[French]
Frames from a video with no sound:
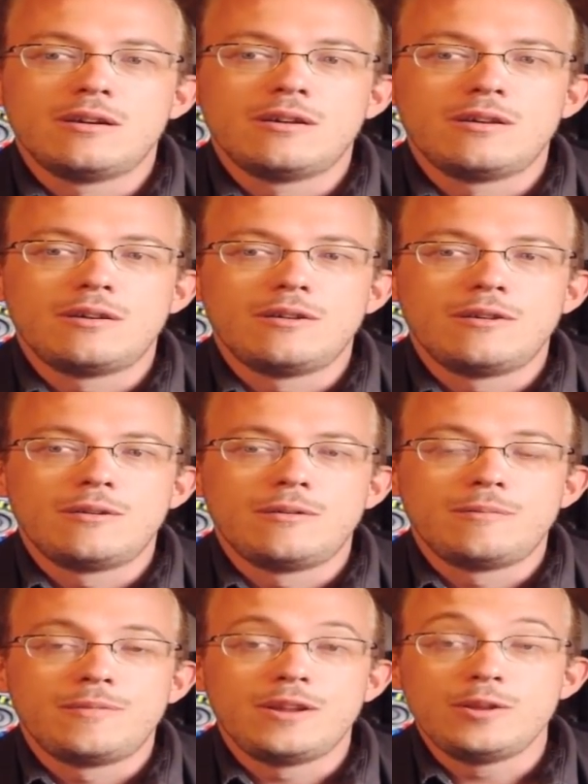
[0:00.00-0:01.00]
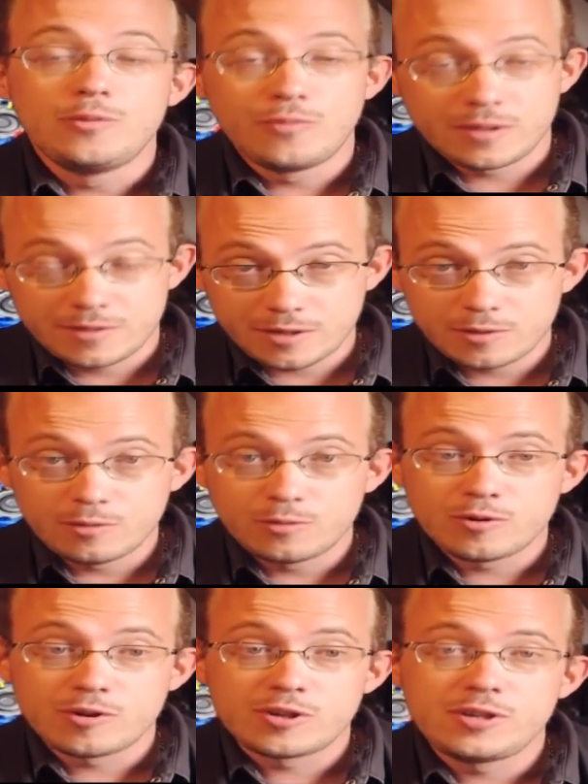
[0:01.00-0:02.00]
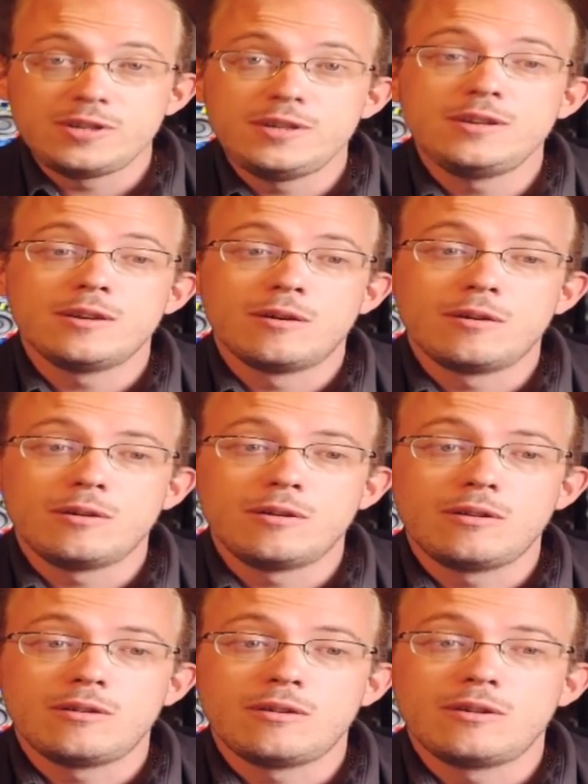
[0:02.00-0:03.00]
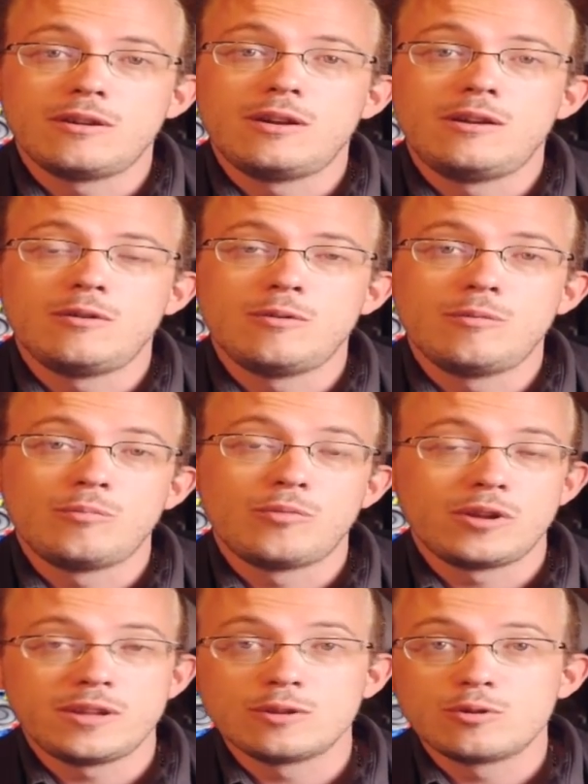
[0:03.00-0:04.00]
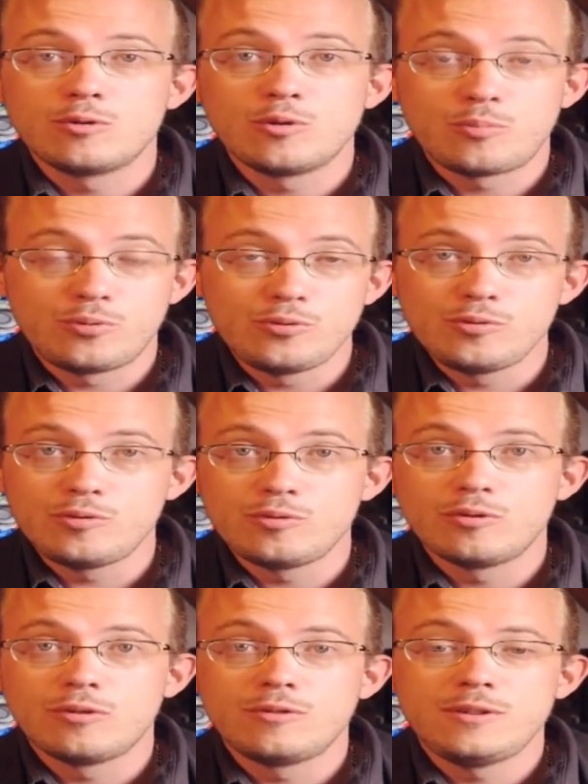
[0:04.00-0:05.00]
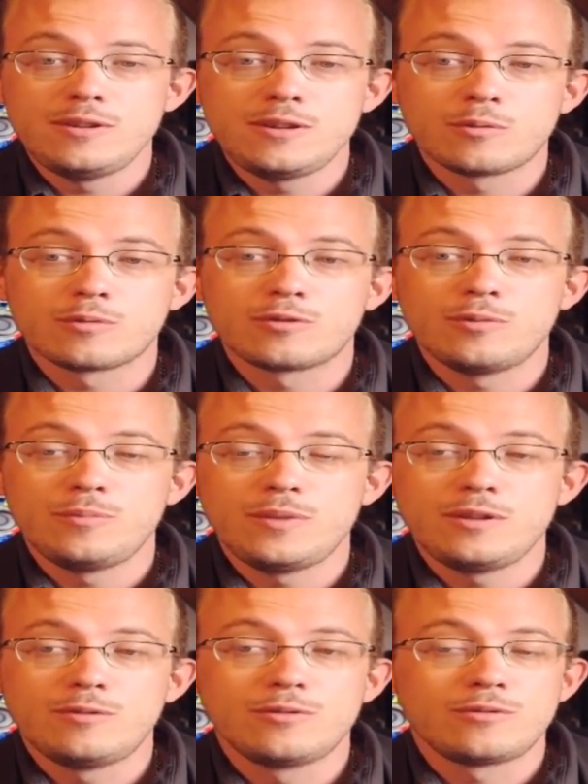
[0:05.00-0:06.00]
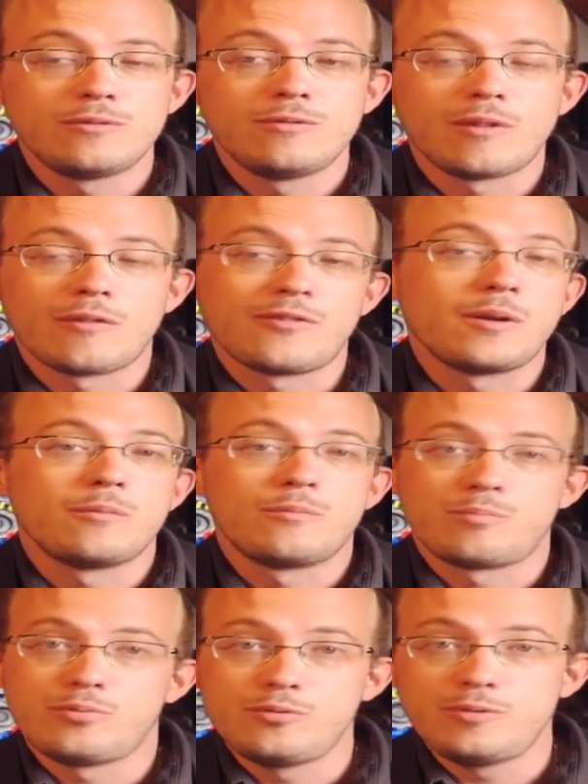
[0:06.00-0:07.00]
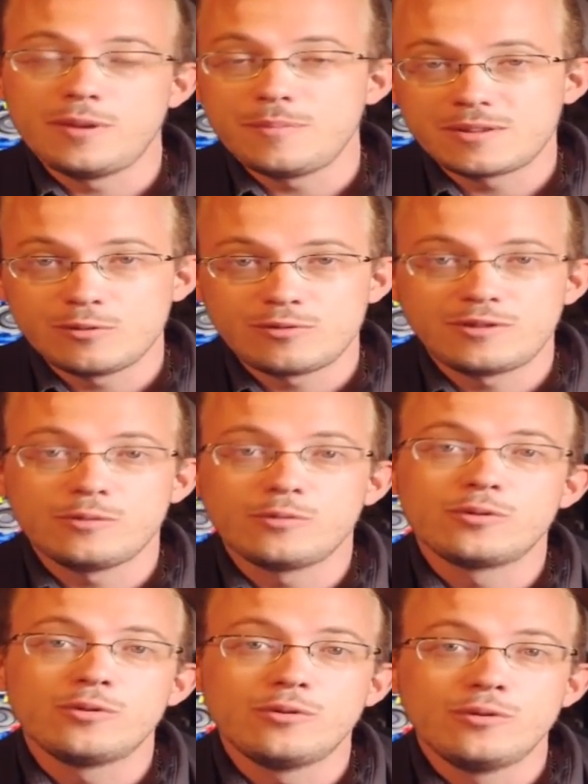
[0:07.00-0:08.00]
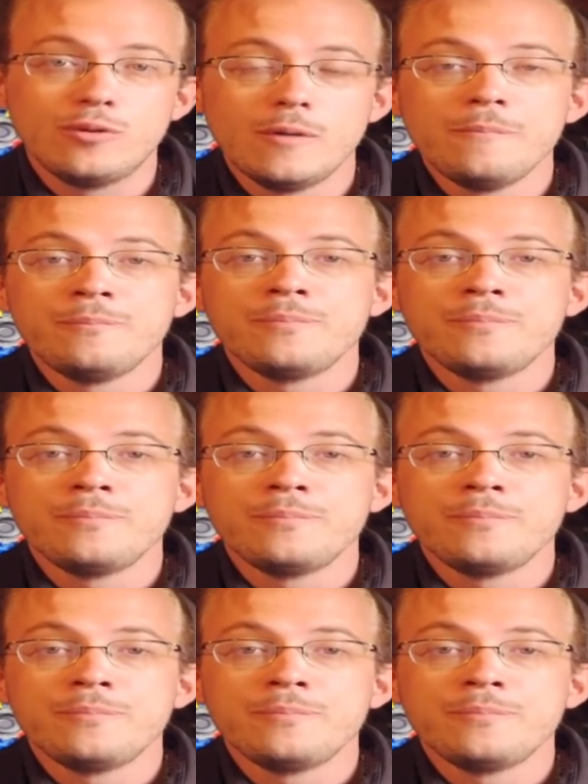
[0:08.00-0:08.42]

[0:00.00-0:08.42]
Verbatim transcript: les nouvelles technologies, le moyen de ne plus ni consommer de, enfin plus d'émettre de CO2,